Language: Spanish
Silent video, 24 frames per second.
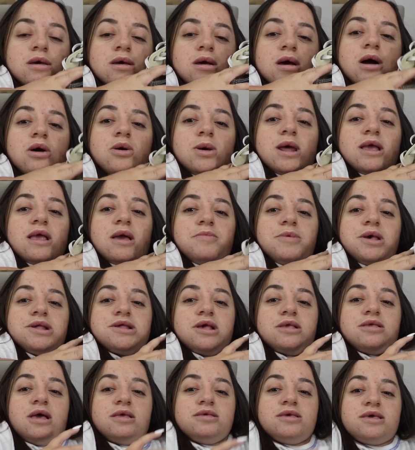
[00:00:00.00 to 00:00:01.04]
Ahora las mías
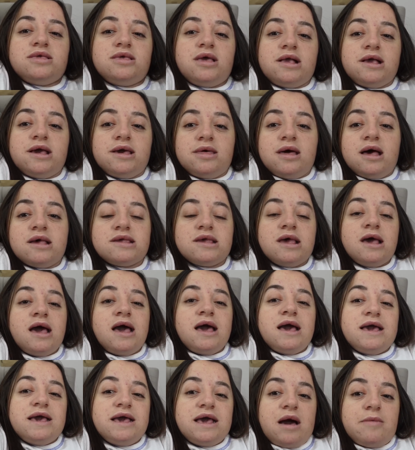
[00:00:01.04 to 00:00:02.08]
están desteñidas
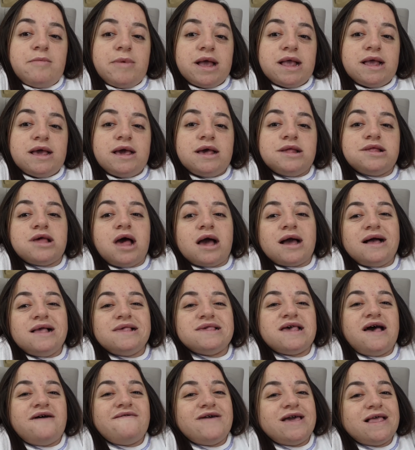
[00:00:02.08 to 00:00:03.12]
y a ya
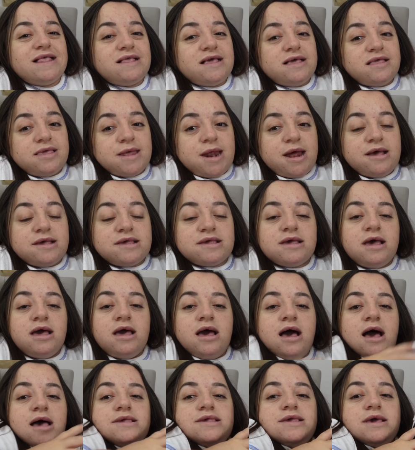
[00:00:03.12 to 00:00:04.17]
calza 23,
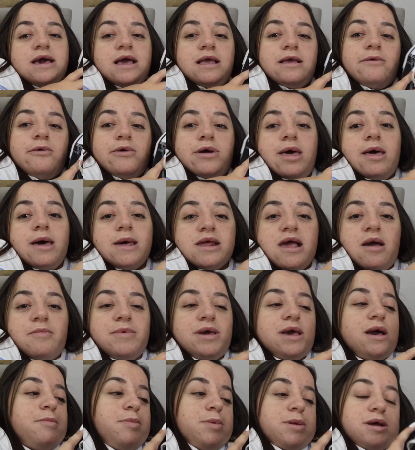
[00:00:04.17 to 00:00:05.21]
así que le voy a dar las
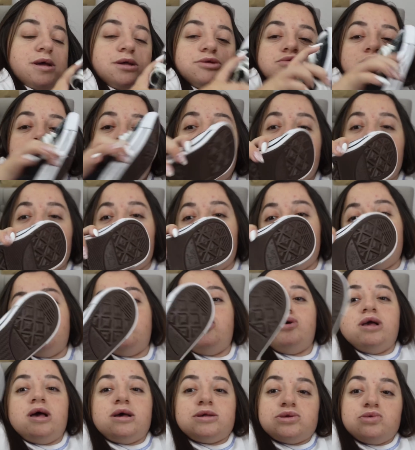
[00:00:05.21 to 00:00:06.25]
mías porque yo abajo
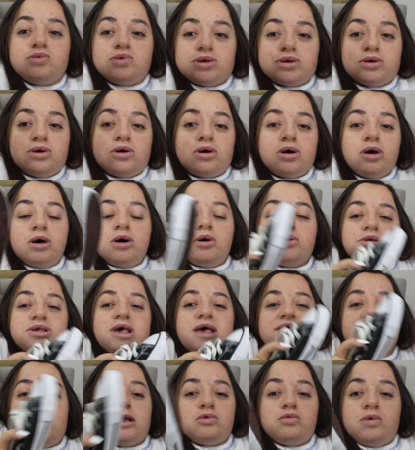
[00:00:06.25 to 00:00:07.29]
no las uso. O sea,
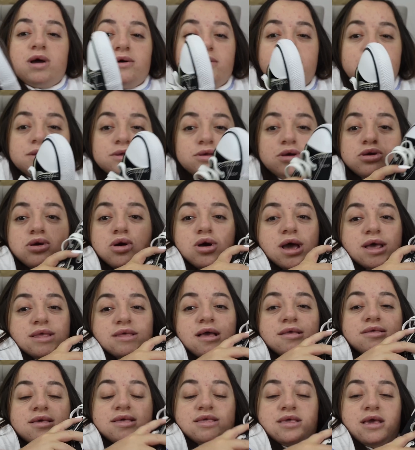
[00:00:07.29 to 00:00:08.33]
están nuevas, solo que
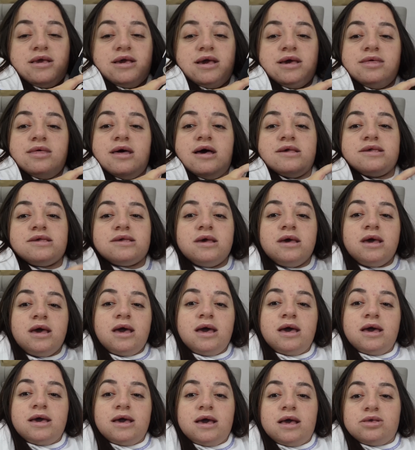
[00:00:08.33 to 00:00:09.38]
están desteñidas.
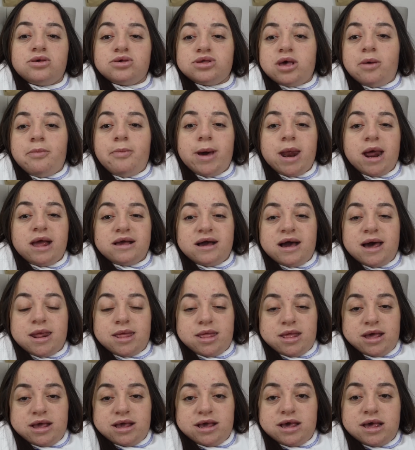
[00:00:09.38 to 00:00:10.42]
Y entonces para el
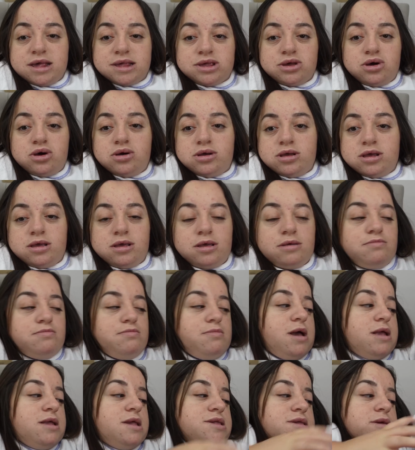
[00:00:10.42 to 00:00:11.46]
jardín y eso mm,
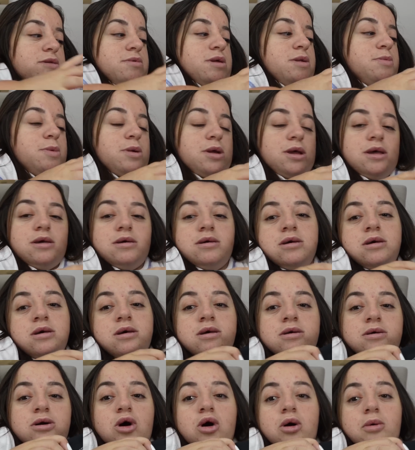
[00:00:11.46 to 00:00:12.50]
van a servir porque
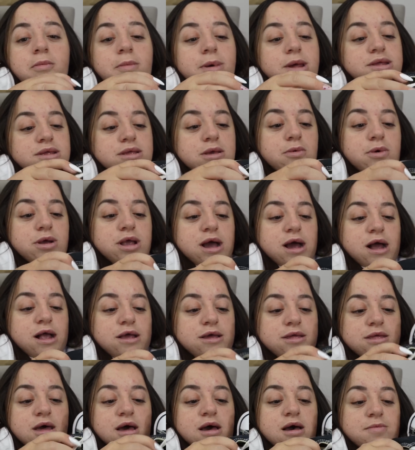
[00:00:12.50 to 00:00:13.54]
Converse de buena
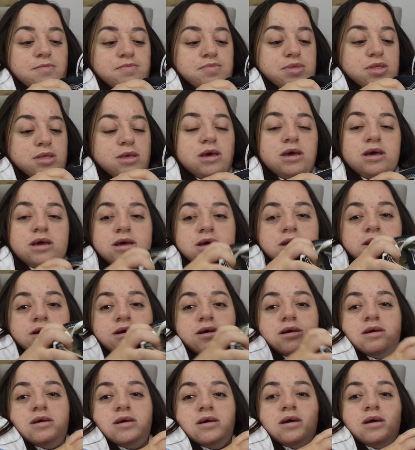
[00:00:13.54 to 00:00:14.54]
calidad y